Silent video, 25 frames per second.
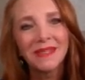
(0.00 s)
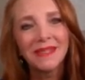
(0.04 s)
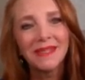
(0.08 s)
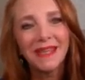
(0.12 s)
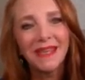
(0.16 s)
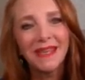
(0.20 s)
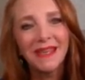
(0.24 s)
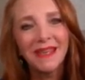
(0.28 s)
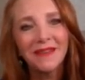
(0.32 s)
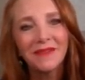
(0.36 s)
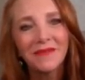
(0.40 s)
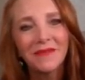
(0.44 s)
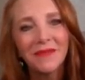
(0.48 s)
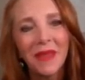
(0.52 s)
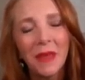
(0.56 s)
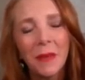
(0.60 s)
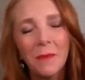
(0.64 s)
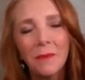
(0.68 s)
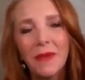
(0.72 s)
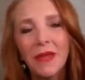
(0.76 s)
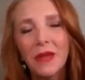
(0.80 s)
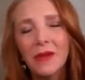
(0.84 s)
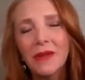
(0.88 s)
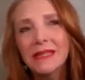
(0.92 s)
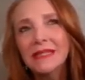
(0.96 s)
Sí,
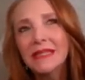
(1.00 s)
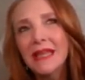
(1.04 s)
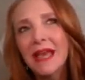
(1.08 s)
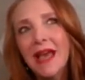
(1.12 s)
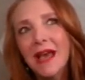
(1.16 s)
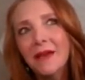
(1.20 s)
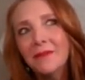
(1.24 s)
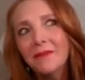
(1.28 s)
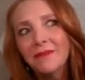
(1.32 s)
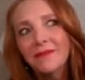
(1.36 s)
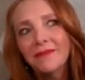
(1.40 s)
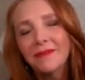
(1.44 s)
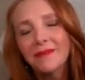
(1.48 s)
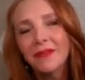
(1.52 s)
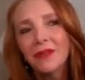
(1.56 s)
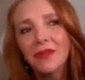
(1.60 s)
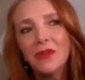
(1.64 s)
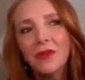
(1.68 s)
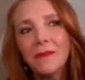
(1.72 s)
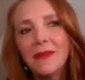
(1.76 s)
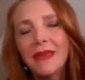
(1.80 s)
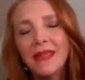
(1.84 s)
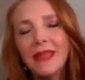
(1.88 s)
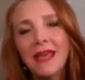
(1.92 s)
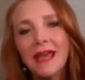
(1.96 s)
pero es, ah,
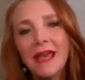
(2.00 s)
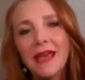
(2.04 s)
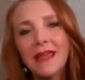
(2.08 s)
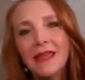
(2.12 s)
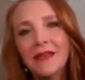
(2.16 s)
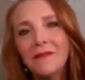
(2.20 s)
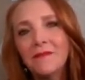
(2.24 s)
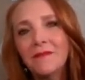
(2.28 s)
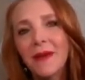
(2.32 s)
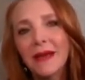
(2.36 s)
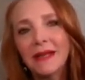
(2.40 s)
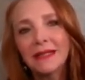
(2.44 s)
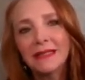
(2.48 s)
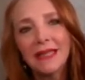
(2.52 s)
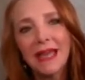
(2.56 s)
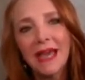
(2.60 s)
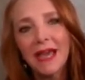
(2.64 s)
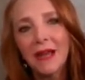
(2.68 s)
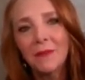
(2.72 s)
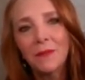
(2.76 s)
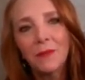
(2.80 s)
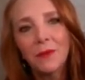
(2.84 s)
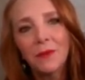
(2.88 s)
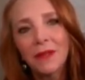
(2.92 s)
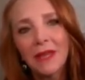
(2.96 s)
no me deja de
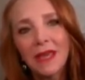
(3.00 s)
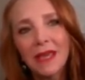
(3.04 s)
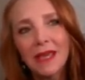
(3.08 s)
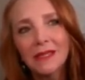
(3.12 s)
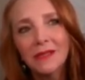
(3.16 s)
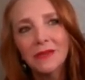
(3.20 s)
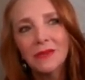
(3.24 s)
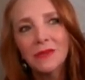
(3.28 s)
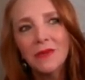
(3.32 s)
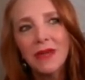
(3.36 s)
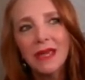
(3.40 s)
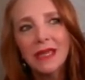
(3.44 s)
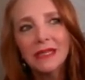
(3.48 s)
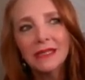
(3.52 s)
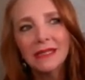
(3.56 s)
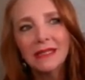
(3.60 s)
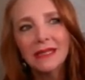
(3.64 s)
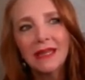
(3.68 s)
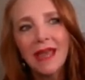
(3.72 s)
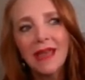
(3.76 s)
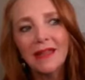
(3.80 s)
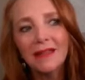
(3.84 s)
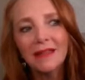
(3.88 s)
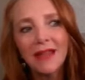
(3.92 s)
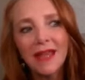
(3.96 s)
impactar porque es un
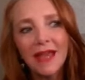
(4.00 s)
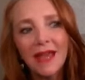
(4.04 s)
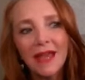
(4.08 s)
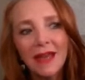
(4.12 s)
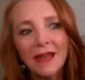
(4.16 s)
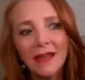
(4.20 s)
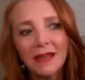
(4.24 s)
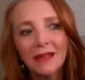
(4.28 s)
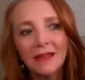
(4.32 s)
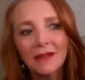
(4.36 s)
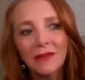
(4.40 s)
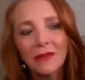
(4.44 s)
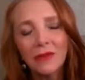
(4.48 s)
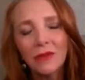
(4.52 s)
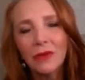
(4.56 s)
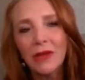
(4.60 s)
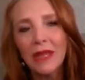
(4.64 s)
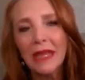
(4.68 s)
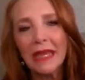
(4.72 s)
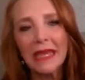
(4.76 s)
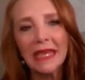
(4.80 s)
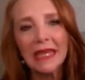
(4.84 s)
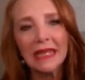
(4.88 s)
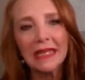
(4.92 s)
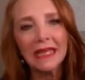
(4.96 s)
estándar
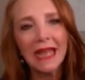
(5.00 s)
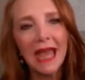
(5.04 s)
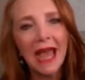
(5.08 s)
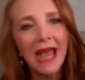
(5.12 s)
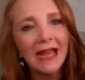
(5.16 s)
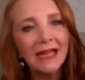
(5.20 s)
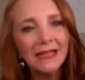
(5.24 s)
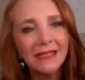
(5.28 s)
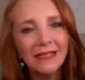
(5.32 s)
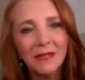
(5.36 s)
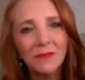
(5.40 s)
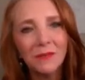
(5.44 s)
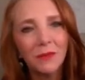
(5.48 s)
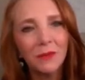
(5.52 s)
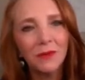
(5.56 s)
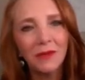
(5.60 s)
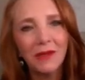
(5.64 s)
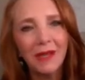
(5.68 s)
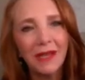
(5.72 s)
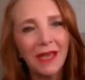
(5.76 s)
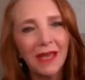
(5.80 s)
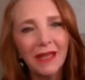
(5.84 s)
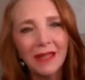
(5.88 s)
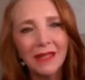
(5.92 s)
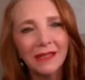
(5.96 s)
original, se
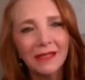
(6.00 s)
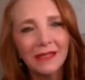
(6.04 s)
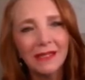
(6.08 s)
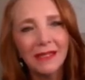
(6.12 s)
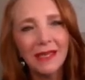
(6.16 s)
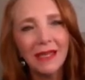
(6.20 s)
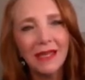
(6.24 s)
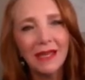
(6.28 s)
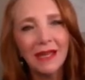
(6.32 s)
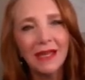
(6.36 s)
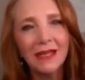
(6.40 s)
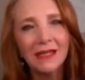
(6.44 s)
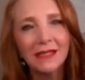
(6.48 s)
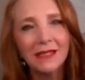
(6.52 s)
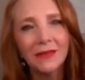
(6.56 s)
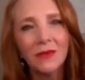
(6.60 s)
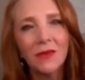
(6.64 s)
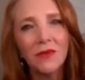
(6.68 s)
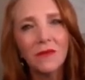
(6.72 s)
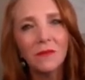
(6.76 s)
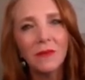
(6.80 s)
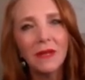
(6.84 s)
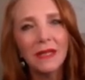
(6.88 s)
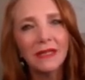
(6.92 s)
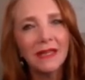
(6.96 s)
podría decir, es
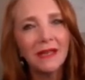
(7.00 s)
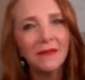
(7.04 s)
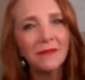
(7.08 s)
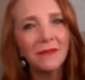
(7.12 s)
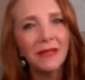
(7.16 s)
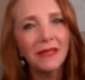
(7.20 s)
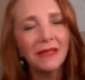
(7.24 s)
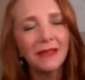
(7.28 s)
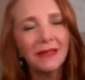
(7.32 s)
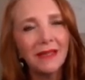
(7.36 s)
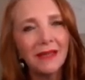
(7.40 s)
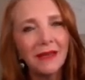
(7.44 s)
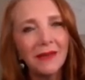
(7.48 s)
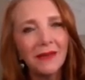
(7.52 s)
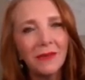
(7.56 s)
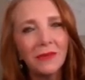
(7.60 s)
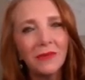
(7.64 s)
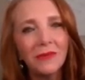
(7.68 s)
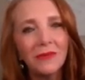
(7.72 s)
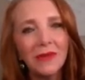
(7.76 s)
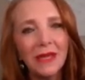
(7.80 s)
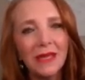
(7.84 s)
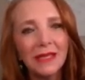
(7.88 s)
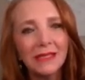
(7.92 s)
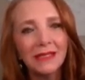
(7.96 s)
completamente
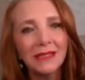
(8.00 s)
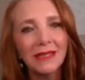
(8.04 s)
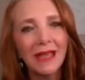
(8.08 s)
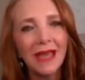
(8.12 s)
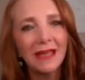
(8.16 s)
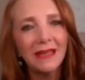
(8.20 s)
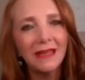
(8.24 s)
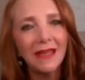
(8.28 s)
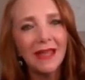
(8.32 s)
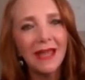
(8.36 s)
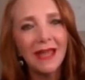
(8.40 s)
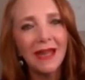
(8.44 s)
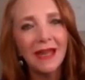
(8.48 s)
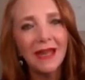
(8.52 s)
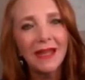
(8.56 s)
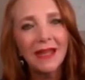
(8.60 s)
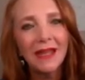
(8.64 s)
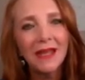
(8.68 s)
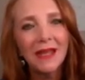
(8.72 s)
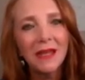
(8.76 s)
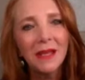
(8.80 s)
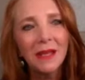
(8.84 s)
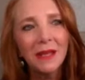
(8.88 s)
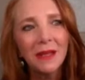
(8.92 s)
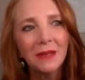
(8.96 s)
un estándar
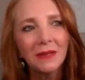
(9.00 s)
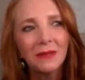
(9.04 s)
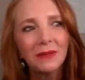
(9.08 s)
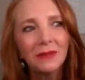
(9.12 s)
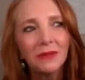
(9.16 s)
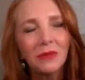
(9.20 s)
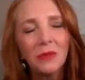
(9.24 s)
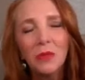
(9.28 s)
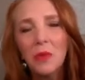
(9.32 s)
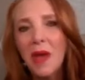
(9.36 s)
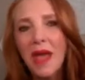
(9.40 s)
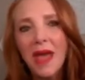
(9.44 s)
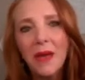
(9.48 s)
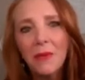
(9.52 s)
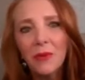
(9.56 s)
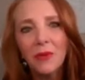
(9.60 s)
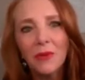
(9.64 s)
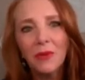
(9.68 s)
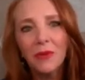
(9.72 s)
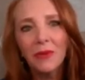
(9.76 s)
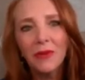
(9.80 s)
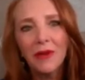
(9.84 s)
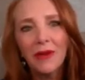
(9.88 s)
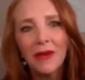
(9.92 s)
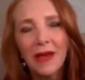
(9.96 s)

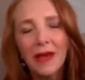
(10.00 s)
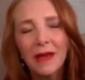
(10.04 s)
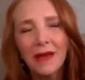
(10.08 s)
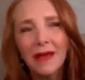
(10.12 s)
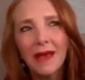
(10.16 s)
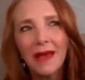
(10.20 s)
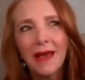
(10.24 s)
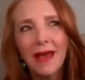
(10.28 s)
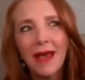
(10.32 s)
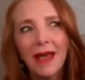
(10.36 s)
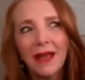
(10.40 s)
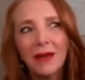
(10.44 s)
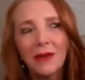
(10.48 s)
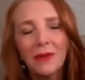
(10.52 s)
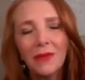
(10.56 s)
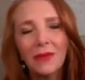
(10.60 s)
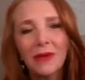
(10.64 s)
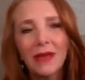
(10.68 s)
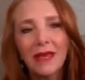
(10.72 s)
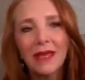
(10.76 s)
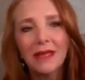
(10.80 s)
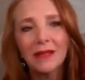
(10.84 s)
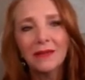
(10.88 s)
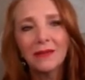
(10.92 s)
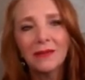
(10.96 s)
nuevo a,
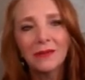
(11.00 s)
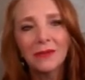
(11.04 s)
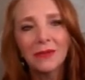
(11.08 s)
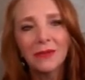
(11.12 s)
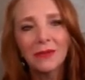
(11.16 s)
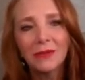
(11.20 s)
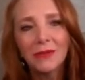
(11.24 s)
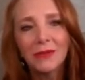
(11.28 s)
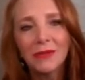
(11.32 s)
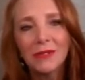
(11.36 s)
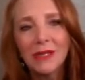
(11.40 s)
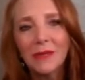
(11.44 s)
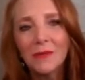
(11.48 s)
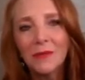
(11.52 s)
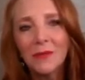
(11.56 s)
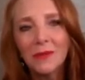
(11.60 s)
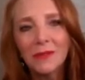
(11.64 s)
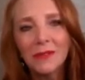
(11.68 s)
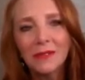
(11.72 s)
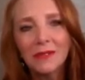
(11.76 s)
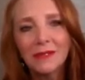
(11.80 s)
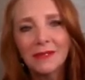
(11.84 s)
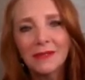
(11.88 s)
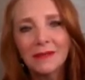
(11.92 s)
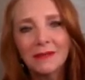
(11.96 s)
lo que nosotros
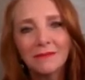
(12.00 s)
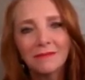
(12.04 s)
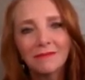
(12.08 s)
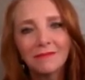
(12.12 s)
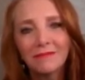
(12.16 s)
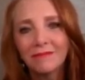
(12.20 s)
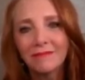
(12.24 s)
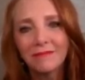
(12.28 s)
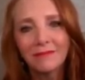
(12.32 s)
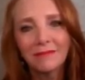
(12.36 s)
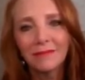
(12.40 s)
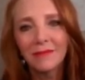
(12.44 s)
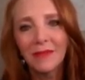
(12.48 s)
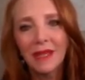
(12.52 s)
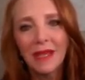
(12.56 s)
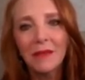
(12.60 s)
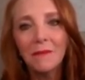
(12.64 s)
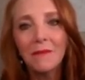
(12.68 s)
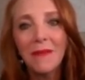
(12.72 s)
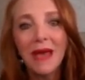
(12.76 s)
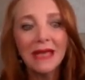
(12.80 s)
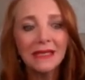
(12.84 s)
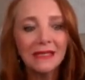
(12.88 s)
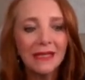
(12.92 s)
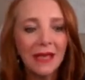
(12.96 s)
hemos,
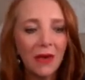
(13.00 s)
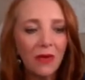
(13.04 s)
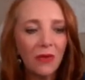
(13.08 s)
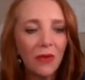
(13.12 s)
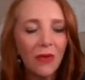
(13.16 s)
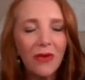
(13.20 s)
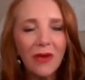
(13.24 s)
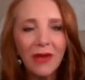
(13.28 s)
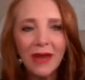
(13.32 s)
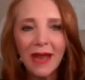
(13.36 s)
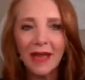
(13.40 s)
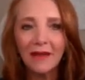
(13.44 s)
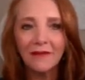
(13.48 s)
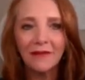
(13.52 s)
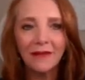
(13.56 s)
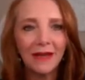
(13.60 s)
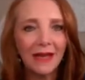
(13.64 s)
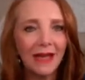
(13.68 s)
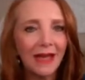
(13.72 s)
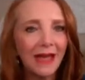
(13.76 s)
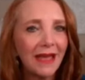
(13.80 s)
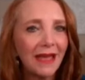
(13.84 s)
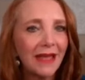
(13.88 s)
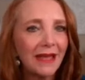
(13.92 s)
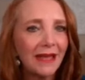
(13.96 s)
y más ahora,
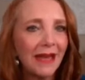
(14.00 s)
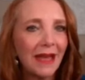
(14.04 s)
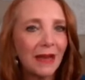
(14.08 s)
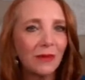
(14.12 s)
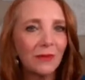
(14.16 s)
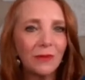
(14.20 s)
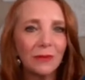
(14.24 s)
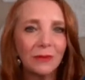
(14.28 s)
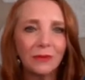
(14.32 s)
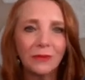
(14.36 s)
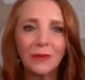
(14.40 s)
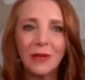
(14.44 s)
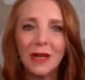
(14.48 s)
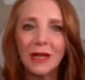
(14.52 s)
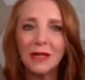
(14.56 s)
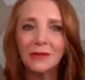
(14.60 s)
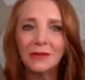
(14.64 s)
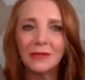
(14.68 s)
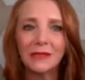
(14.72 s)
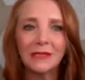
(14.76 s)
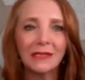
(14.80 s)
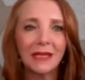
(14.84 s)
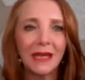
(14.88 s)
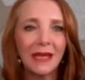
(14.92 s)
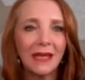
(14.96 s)
¿verdad? La cultura
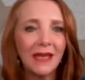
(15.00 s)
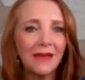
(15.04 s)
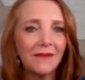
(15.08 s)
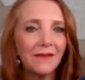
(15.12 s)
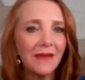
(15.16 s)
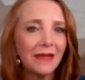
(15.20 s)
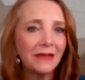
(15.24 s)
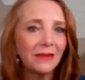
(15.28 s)
nos está